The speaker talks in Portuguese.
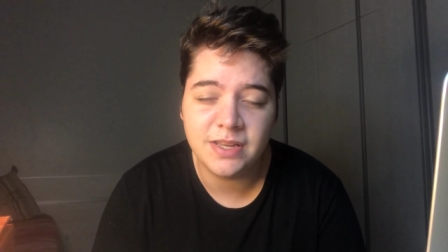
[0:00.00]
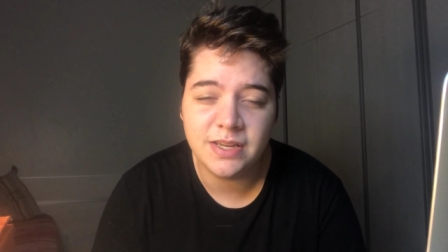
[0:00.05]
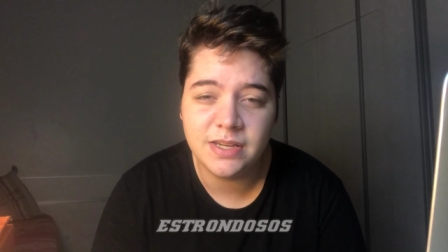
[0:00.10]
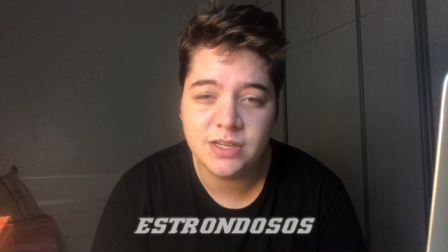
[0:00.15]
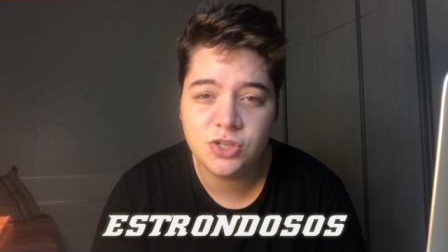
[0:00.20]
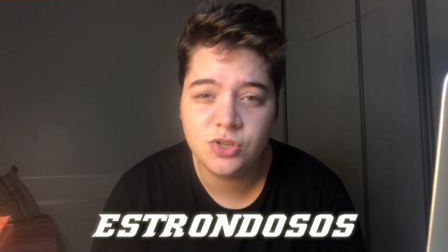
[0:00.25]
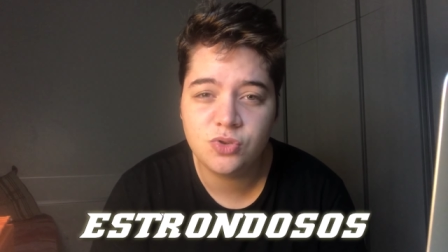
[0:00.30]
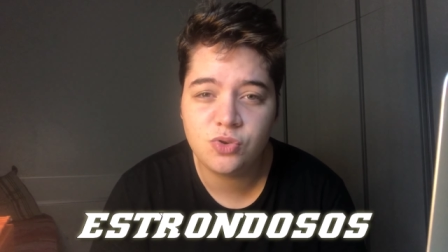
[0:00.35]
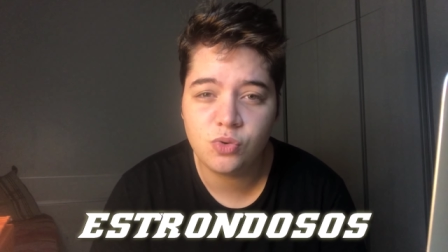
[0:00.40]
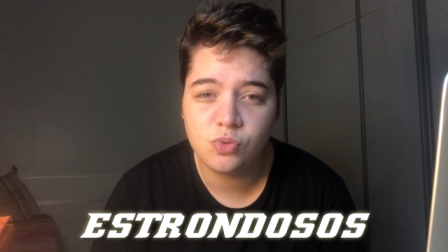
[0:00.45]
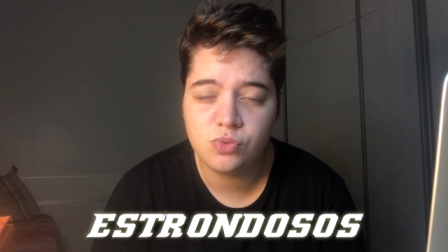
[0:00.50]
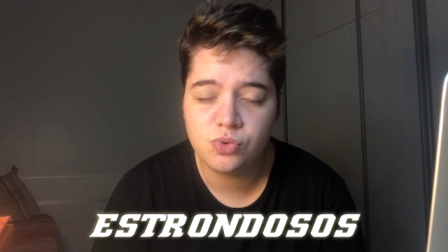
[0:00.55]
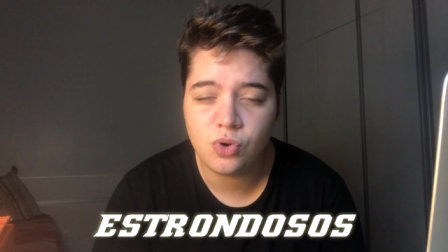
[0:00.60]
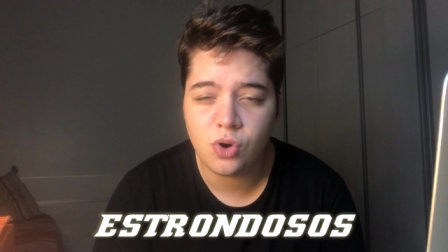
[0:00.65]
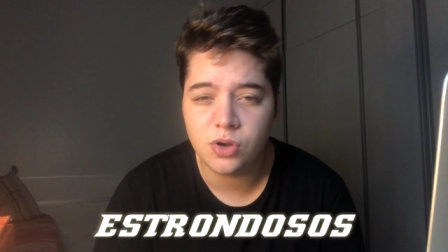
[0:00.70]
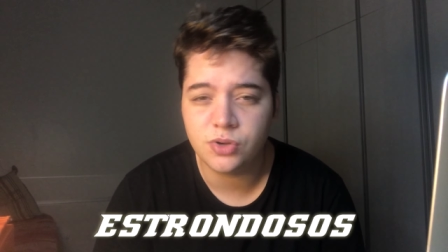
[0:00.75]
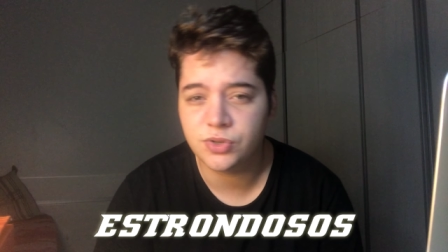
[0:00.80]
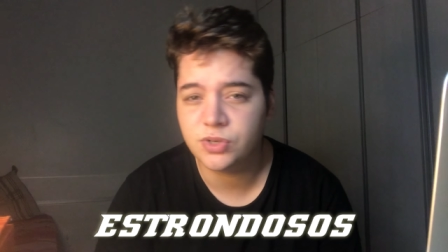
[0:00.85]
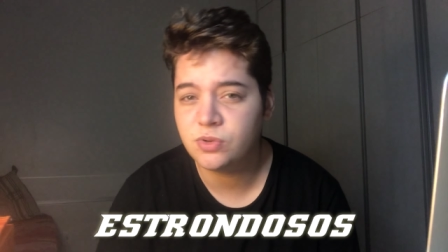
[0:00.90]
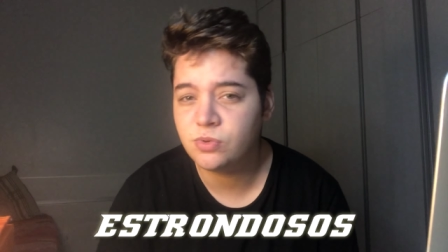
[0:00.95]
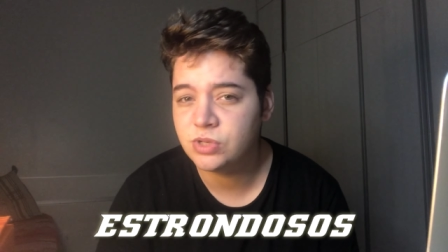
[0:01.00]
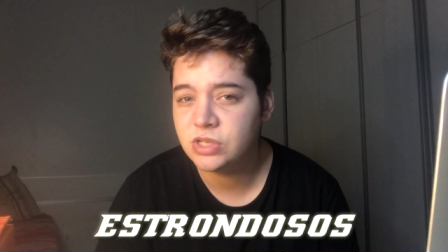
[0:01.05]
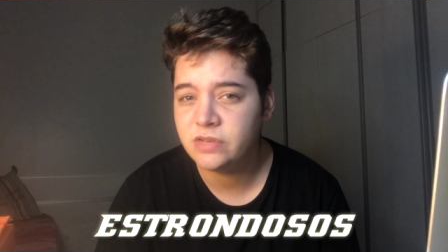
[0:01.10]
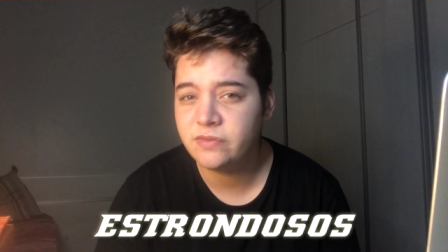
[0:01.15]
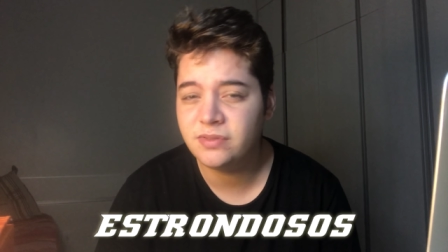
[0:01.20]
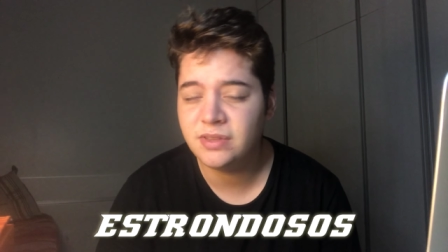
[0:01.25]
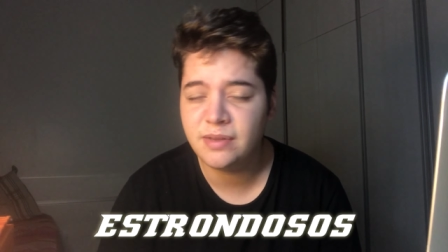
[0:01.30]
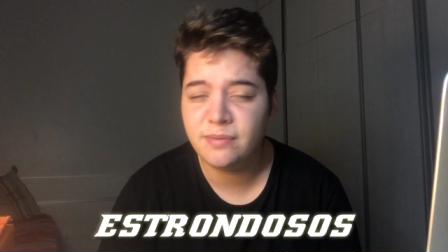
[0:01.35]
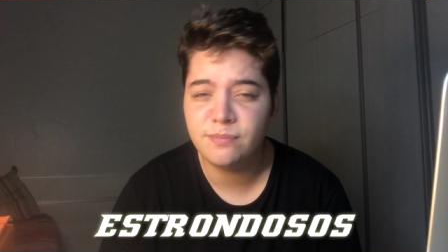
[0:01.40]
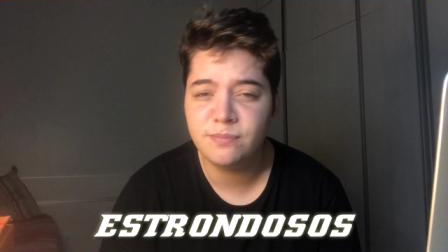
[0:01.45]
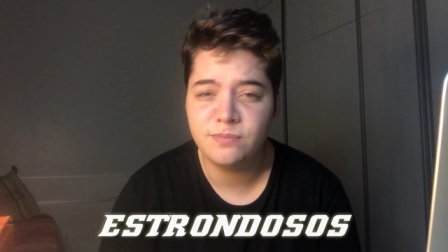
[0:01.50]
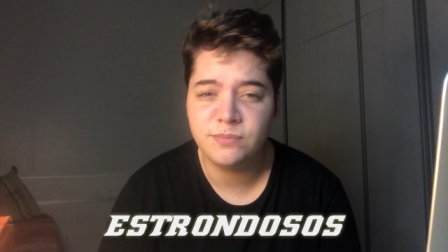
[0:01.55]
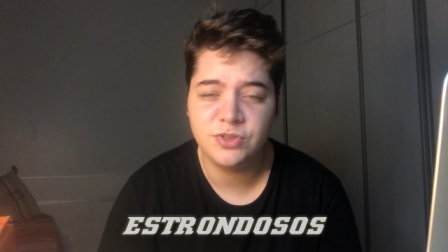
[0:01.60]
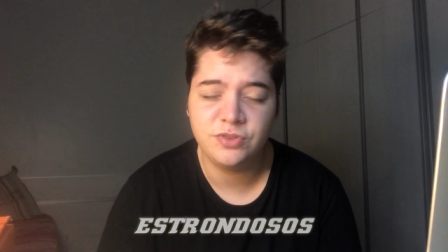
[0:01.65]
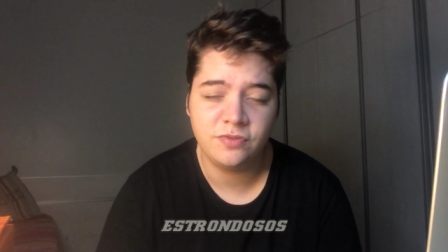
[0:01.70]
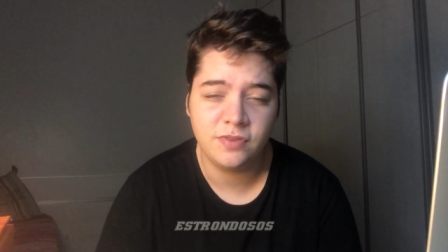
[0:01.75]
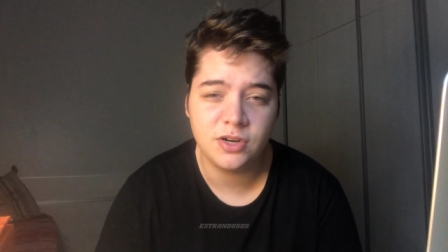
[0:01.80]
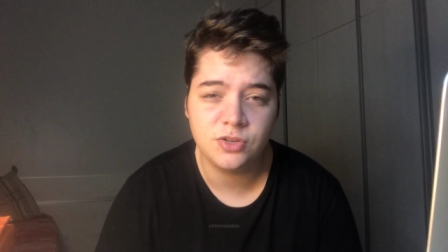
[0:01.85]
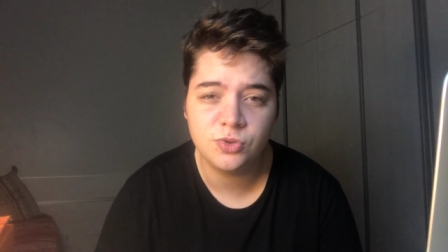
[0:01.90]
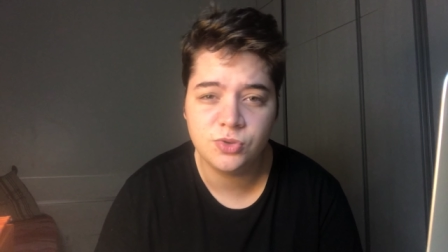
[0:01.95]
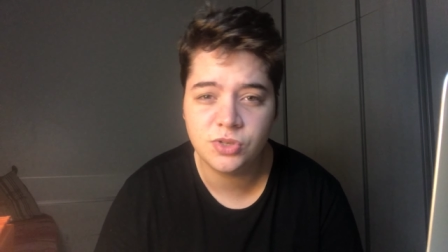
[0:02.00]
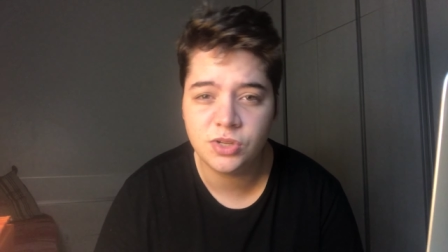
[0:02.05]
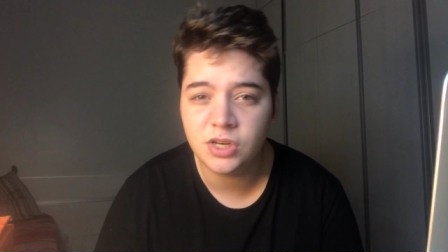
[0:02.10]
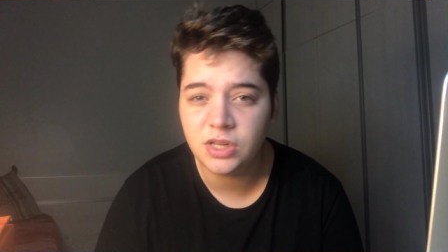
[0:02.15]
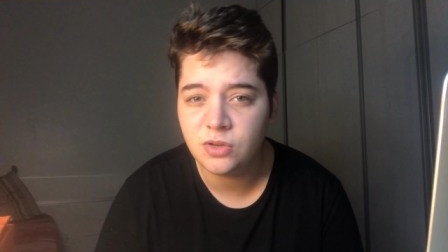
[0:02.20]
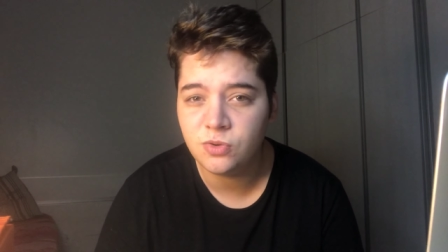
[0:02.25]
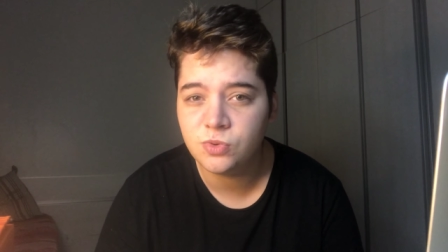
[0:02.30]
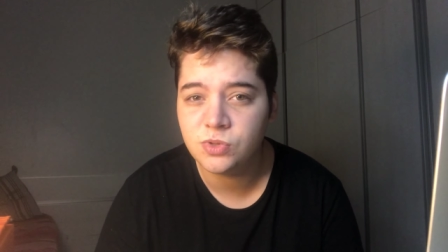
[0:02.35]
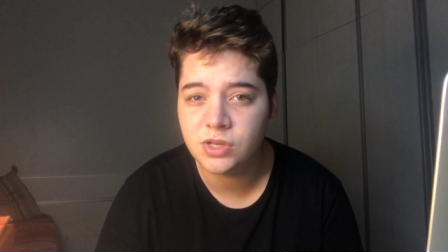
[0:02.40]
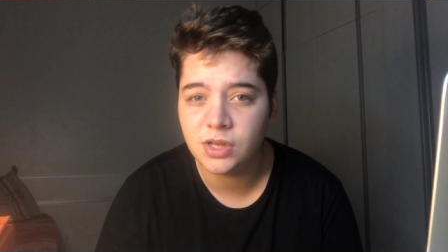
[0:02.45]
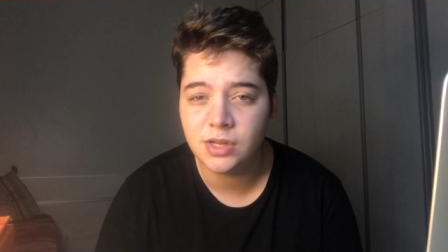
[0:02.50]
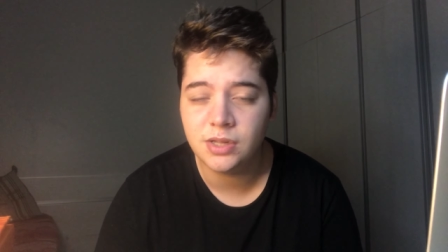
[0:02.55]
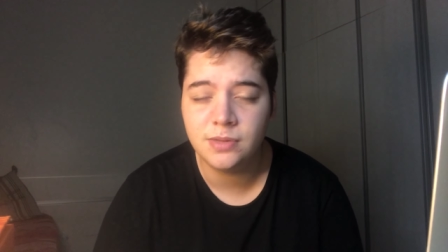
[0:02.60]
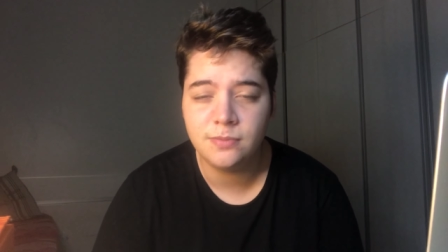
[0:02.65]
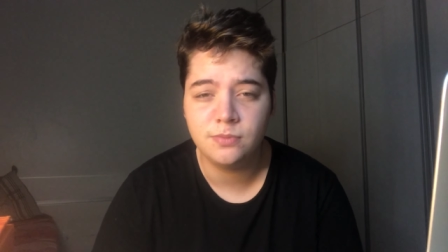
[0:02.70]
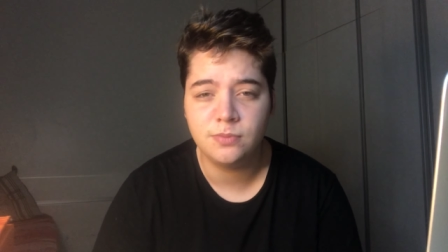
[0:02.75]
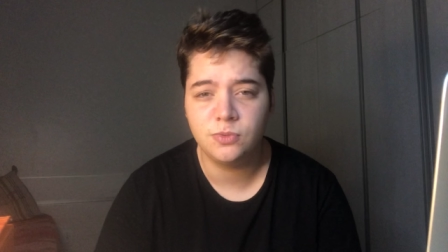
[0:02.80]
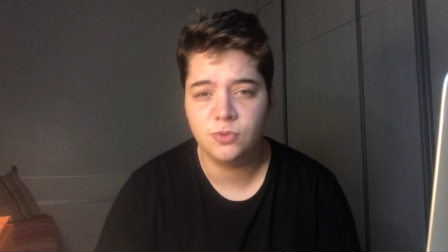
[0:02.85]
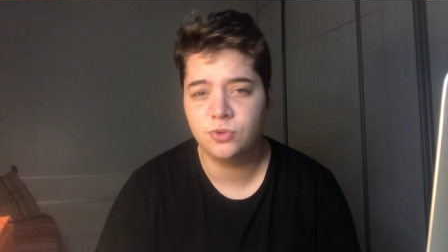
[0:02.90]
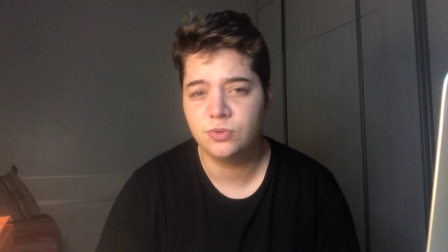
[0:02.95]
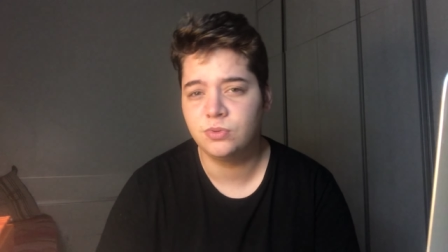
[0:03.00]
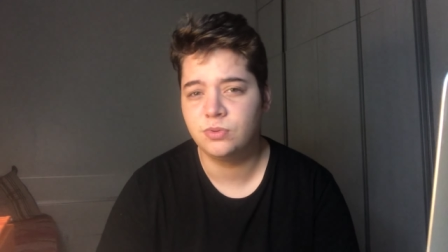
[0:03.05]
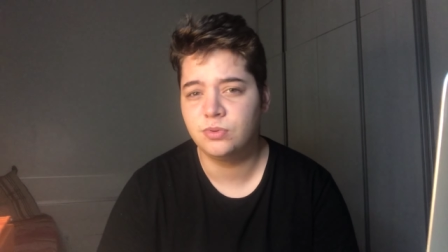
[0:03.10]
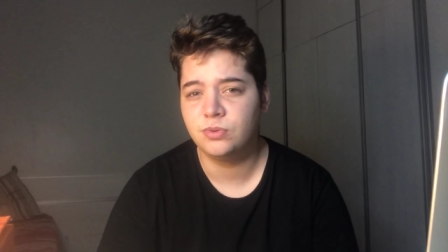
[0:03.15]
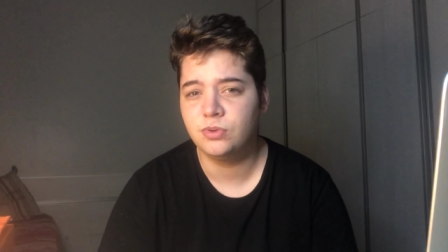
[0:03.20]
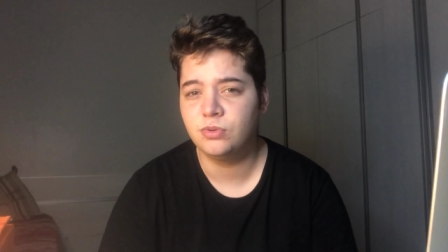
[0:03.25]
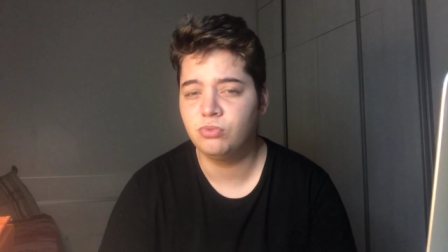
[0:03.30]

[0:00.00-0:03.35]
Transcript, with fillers: estrondosos. Inclusive tem diversos gringos aí no,